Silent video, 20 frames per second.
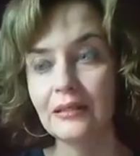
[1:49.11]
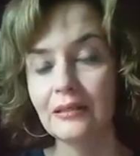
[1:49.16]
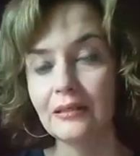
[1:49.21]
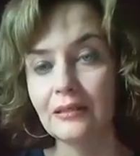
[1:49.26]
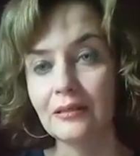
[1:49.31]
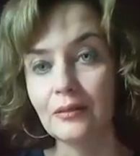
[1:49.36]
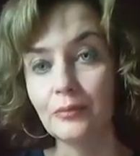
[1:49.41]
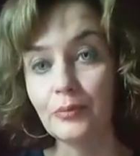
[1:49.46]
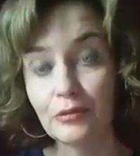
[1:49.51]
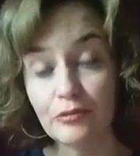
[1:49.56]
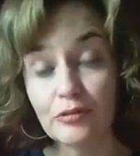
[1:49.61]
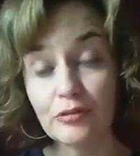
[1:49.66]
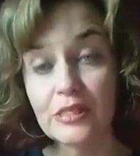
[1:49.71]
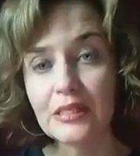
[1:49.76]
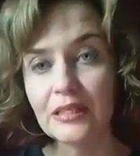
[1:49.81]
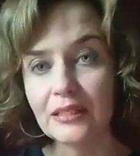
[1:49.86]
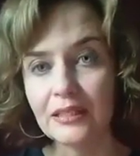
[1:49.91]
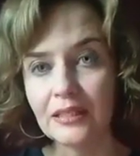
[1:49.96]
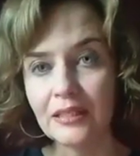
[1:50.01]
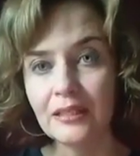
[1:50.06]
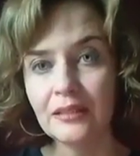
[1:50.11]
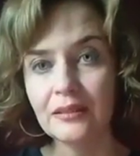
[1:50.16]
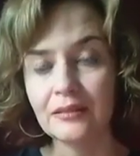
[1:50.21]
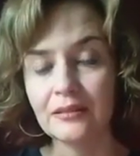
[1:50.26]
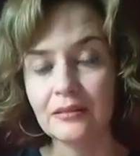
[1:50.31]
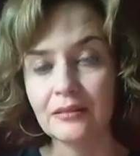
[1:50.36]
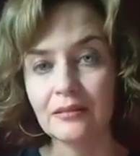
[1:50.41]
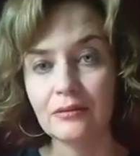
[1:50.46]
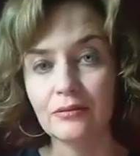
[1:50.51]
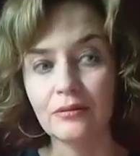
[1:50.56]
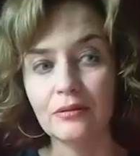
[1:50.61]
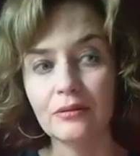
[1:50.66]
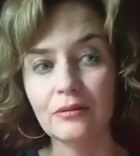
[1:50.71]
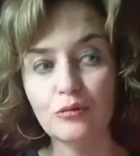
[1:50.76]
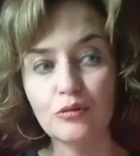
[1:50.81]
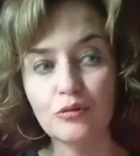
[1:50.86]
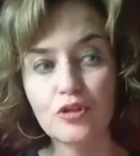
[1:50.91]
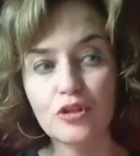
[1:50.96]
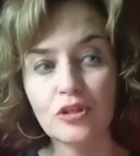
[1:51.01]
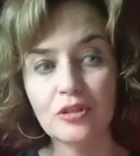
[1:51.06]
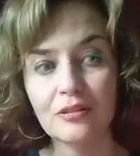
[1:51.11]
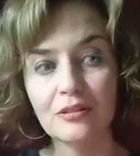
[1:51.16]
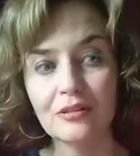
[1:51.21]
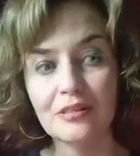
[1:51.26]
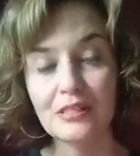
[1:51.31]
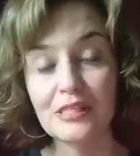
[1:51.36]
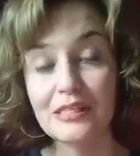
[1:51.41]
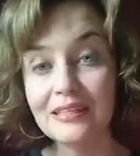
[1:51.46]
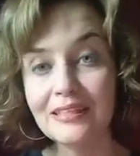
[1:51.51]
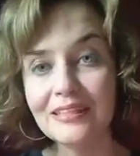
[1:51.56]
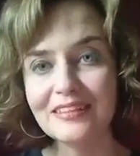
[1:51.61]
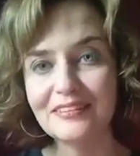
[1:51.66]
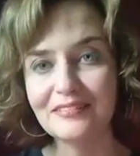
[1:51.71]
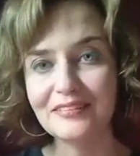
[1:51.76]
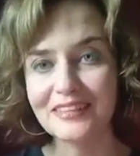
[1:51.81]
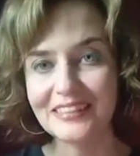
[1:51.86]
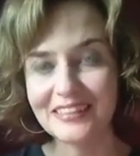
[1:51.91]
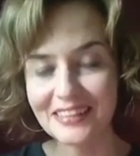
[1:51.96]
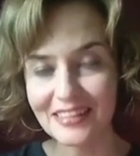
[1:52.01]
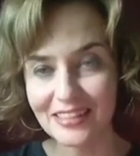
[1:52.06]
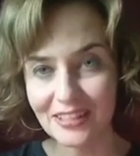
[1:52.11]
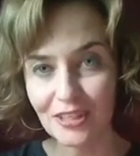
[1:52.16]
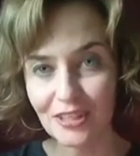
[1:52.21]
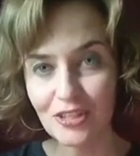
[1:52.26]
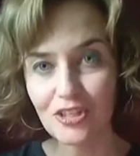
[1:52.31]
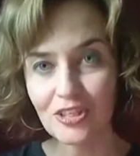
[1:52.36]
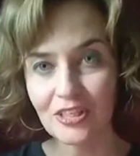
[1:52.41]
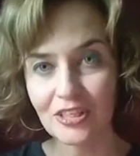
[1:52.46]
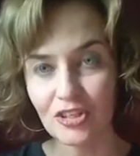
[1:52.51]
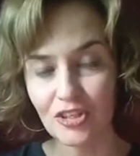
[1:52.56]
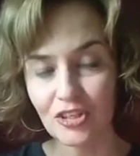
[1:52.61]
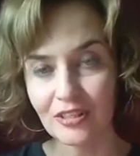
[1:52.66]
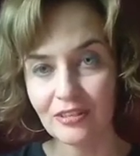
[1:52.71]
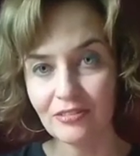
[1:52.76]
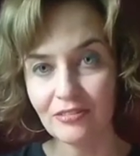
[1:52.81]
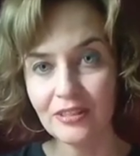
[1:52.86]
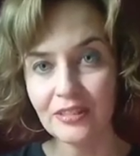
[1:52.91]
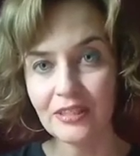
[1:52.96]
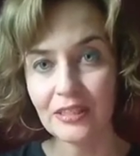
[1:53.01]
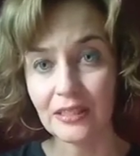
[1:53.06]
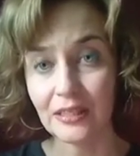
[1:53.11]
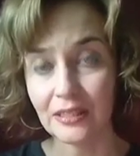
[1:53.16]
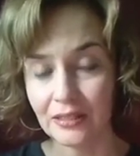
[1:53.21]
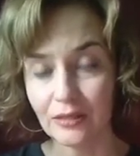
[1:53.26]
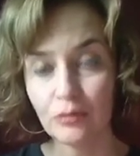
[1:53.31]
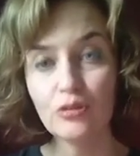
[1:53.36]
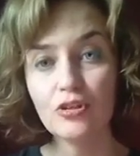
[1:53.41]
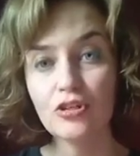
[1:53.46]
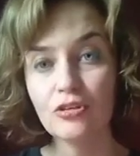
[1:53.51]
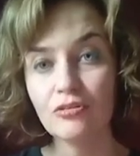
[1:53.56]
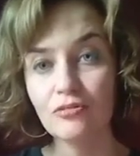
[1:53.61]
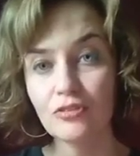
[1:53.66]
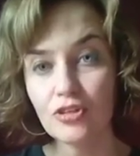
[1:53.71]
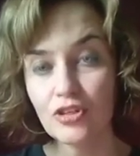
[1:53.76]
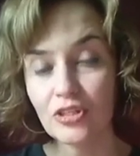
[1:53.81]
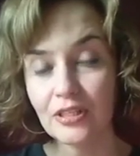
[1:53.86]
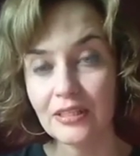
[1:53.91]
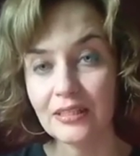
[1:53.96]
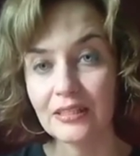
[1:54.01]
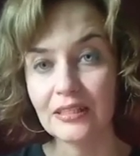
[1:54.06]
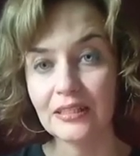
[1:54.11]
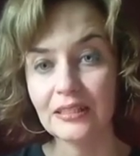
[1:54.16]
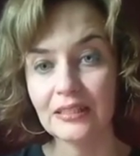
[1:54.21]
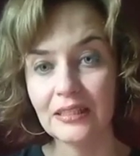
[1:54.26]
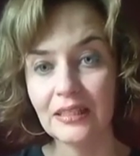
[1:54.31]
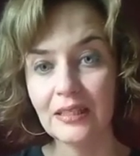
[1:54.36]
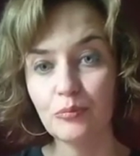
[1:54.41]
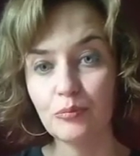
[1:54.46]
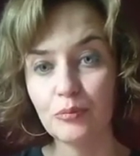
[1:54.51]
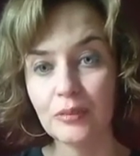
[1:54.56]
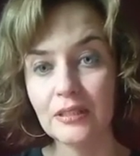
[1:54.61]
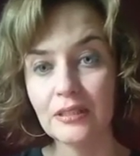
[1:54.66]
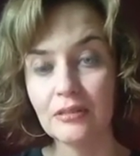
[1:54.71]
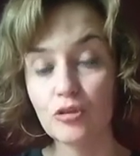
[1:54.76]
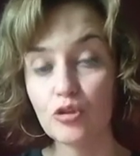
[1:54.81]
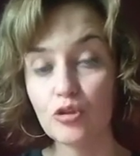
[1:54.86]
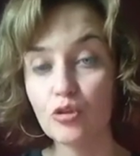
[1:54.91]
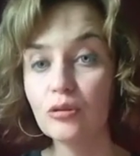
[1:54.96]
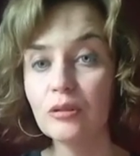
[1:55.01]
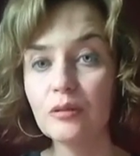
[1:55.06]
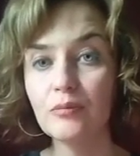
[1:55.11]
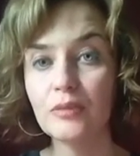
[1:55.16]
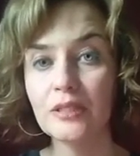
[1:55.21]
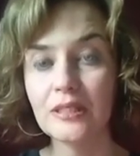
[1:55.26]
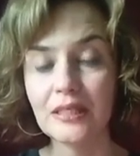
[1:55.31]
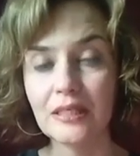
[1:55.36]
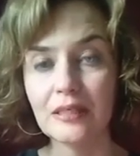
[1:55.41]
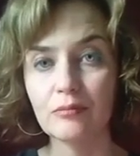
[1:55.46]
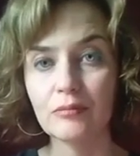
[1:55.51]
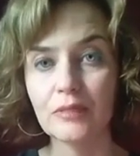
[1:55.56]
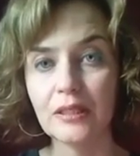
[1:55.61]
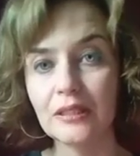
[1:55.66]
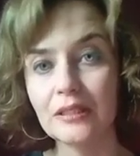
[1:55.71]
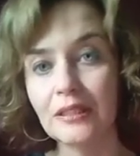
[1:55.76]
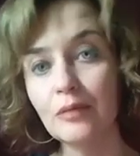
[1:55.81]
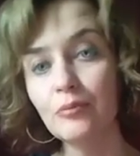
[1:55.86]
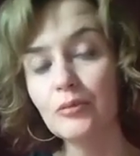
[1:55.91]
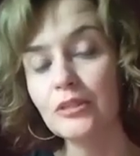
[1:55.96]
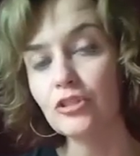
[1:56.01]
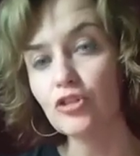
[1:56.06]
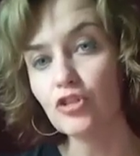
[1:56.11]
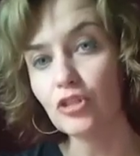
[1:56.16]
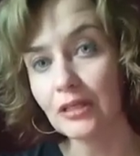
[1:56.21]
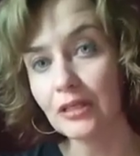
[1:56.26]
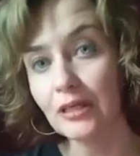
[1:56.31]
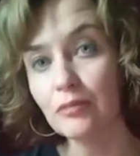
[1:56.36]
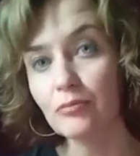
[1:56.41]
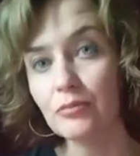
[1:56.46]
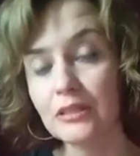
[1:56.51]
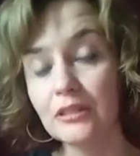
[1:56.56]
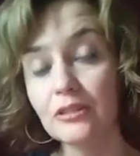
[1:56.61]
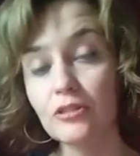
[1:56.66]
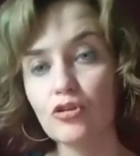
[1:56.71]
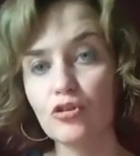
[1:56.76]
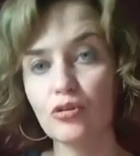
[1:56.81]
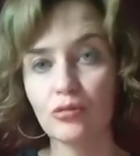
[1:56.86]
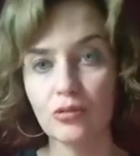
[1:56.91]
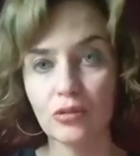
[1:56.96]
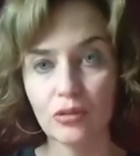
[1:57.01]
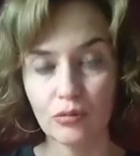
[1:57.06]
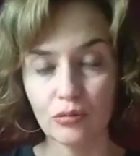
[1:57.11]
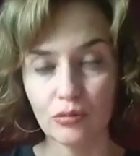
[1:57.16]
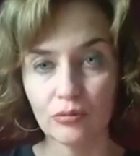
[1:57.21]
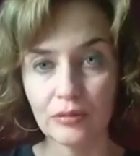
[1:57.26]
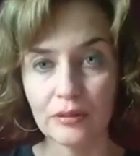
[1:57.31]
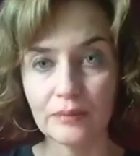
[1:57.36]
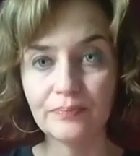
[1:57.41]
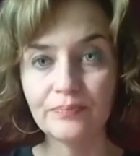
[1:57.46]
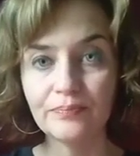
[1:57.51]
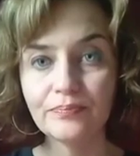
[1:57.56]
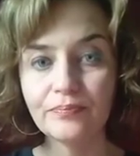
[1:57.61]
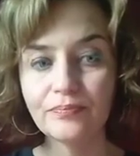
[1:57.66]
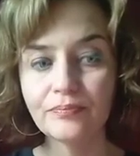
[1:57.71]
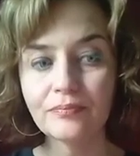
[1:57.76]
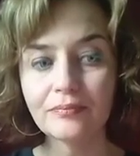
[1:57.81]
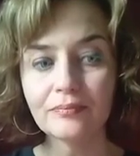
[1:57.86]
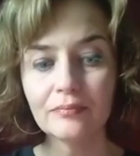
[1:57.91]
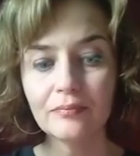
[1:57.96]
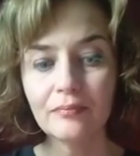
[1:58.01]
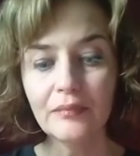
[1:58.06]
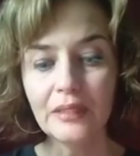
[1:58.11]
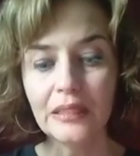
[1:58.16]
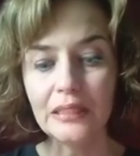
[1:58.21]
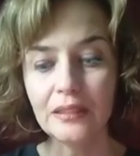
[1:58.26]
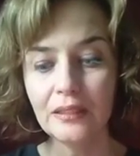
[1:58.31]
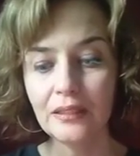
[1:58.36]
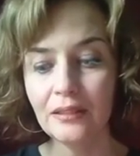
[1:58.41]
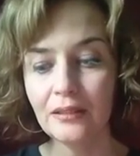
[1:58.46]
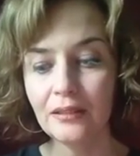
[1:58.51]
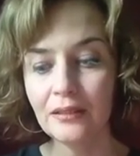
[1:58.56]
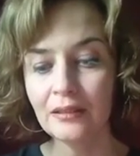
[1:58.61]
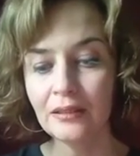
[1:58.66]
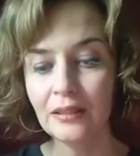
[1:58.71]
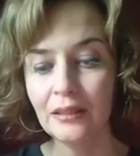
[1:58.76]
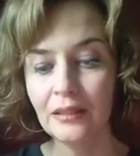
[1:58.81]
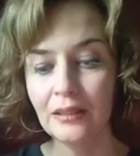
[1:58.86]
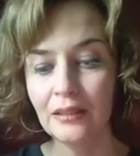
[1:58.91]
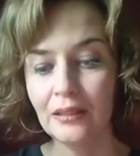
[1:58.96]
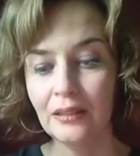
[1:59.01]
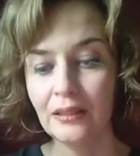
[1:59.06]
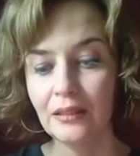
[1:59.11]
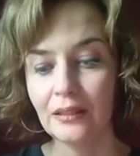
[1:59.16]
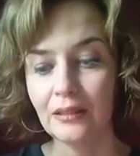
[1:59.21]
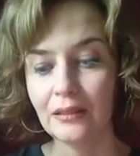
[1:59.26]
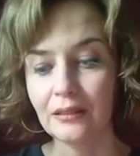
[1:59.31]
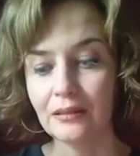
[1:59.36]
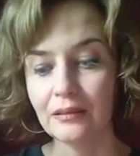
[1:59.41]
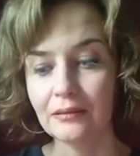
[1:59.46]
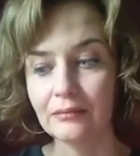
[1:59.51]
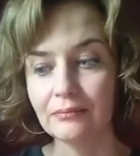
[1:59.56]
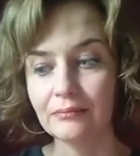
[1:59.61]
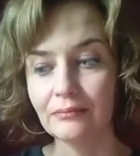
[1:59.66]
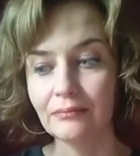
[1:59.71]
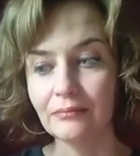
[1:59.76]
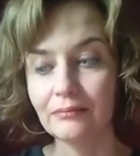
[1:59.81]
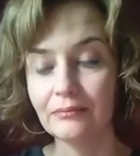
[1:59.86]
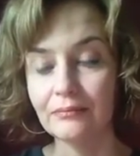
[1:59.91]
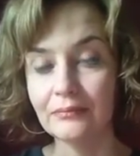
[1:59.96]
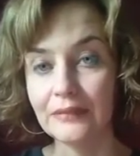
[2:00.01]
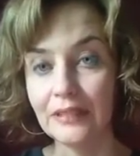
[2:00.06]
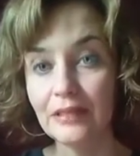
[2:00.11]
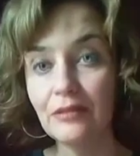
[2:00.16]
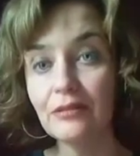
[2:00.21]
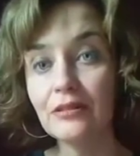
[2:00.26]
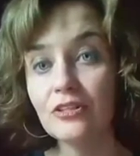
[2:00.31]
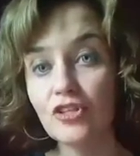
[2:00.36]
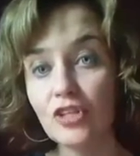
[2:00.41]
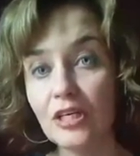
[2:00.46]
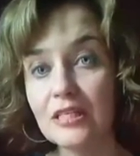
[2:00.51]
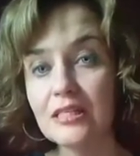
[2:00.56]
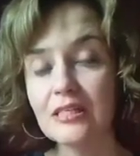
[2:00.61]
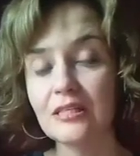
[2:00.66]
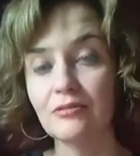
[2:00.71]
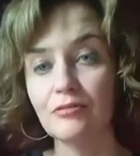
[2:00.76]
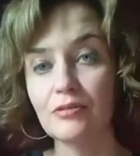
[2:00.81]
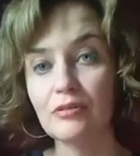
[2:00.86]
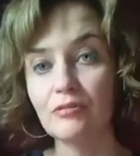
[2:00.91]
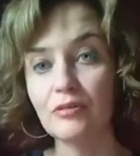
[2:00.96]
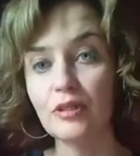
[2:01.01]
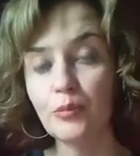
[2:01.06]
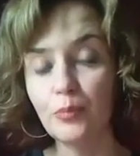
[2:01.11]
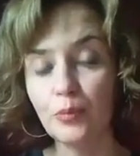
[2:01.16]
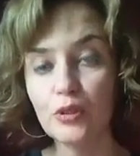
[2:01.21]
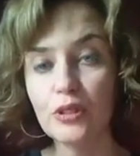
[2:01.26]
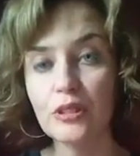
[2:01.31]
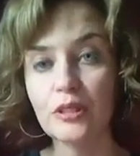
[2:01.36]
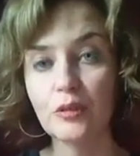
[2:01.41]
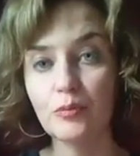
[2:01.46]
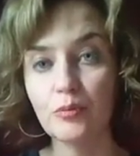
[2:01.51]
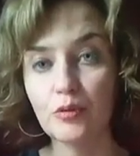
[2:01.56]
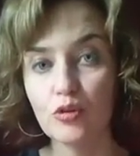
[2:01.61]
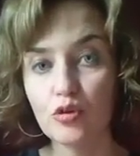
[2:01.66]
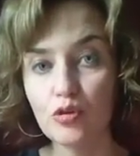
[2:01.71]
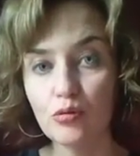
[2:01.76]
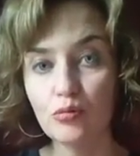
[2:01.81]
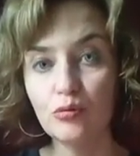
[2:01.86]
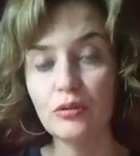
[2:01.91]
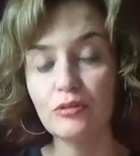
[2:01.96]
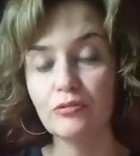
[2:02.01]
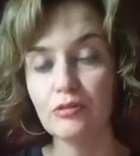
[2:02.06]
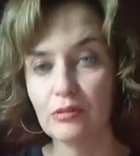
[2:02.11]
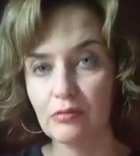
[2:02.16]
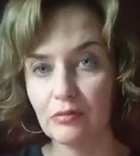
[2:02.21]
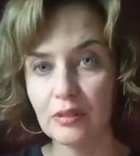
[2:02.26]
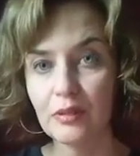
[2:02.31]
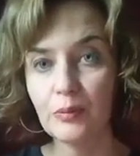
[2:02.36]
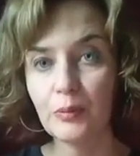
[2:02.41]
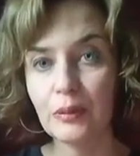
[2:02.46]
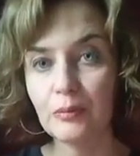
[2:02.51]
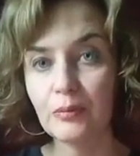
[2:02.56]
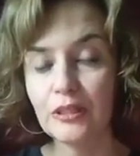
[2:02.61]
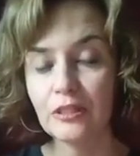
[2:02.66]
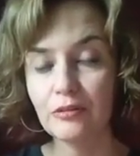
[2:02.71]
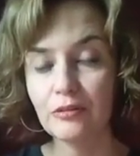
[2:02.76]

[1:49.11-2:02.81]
э, профессионала, очень сильного энергетически человека, она очень важна, когда мы что-то меняем, когда мы начинаем делать что-то новое. И э, я часто в своих постах пишу и в своих прямых